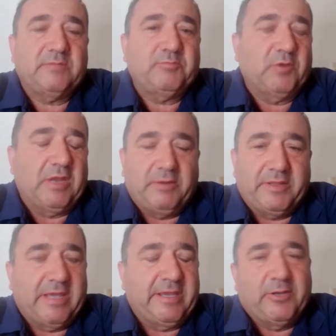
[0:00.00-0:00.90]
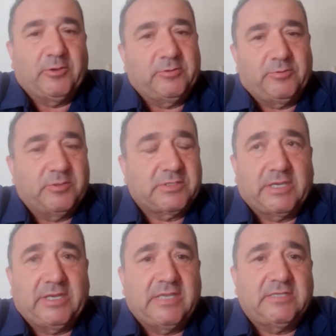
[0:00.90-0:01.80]
pues la verdad que no, no
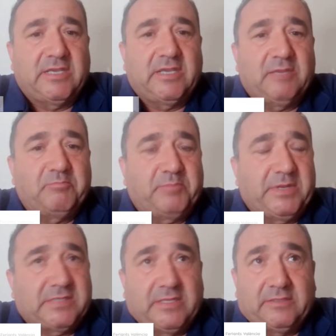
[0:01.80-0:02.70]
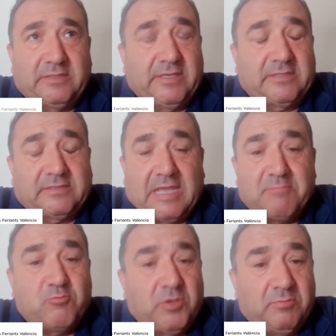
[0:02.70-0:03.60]
exageráis. El presente está
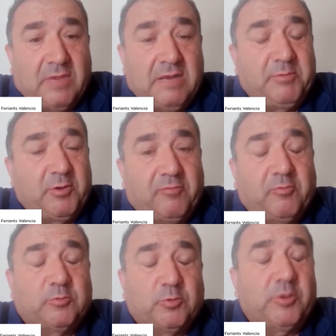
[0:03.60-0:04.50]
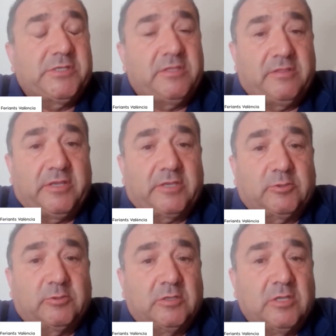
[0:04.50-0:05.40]
muy mal, pero el futuro es
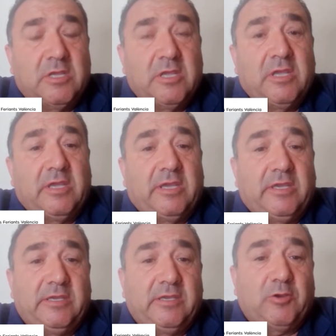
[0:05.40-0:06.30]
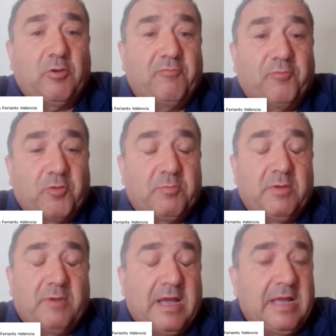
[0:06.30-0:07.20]
incierto. Y
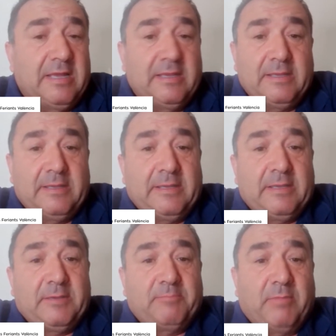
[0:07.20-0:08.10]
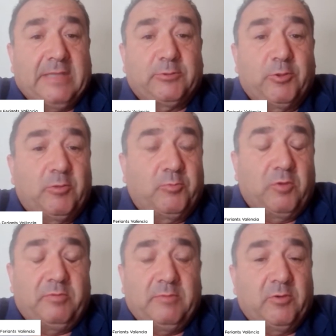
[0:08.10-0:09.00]
conforme va, va todo,
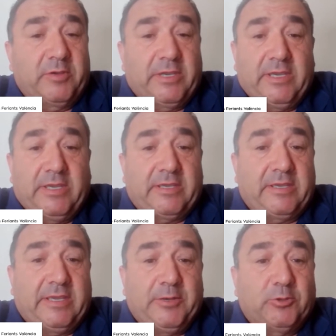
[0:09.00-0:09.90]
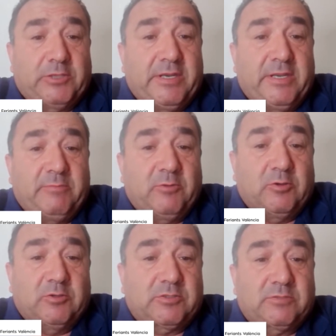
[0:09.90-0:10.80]
pues vemos que, no
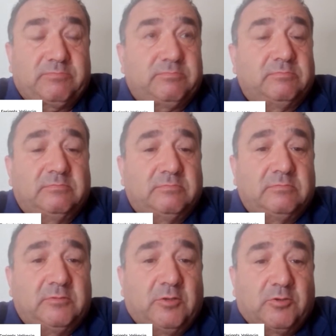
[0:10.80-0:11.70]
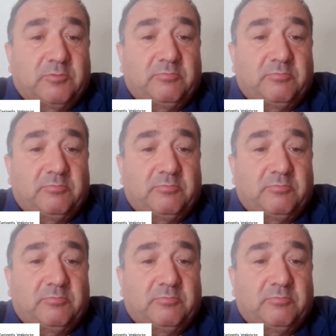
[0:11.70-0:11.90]
tenemos, mm, no,